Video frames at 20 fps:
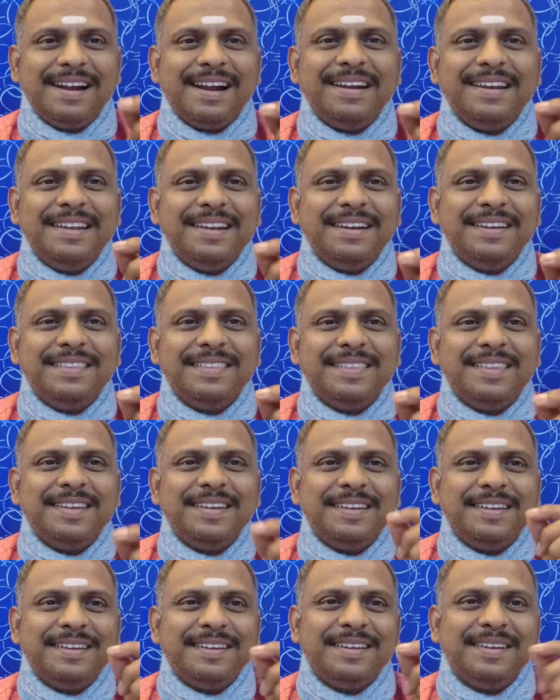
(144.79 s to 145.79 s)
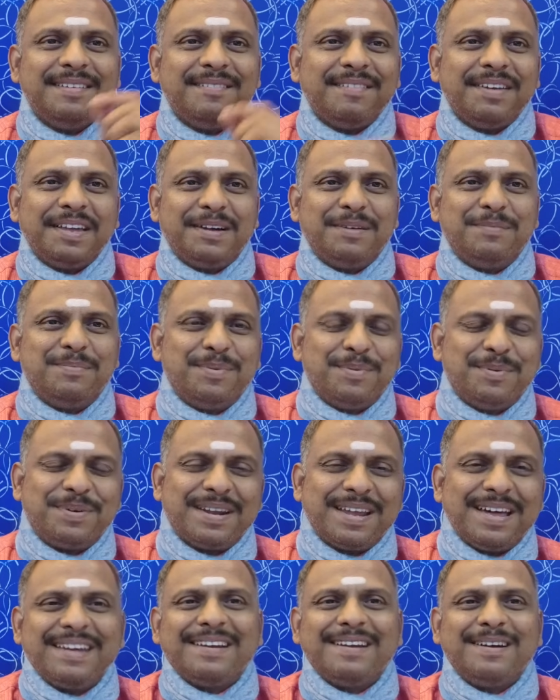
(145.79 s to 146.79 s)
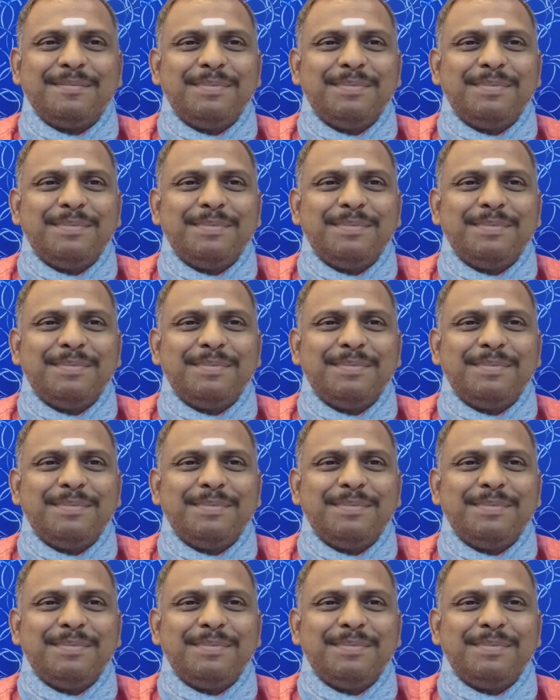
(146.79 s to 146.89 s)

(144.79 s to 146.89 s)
அடியெடுத்து வைக்க போகிறார்